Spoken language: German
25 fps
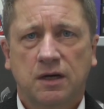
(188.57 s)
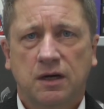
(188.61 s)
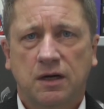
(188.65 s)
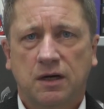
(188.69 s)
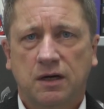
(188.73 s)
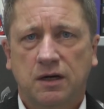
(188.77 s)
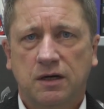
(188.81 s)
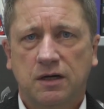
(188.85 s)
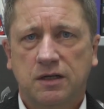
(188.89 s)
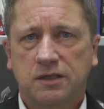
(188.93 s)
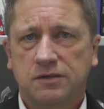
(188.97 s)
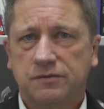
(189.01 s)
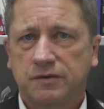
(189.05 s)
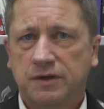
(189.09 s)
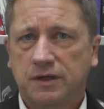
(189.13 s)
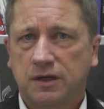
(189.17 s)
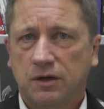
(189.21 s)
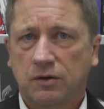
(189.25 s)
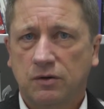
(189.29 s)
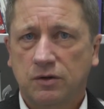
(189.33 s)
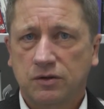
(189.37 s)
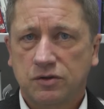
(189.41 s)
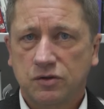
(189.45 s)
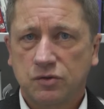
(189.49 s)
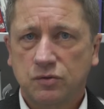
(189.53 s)
äh, es wird
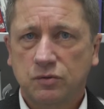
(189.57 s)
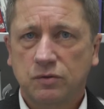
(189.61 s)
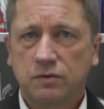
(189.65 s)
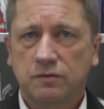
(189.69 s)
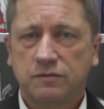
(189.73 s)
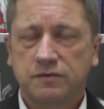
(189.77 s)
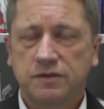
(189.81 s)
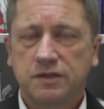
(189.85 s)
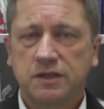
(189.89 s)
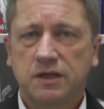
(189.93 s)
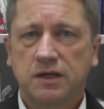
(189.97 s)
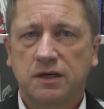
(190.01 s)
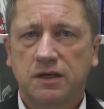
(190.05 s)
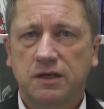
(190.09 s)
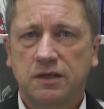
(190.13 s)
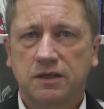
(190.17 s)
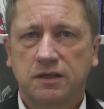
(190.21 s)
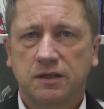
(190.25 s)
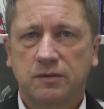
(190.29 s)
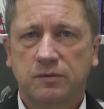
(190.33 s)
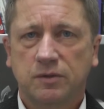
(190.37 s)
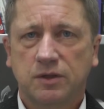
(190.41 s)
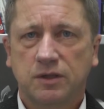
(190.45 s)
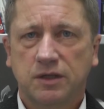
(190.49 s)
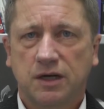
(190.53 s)
auch in Zukunft sicherlich
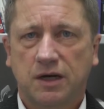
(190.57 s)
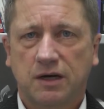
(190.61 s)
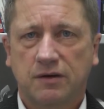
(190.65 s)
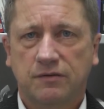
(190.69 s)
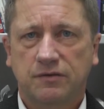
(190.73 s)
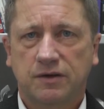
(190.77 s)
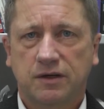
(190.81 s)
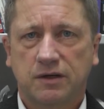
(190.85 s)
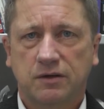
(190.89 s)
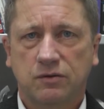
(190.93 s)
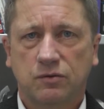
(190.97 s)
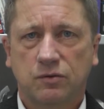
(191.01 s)
den Bedarf an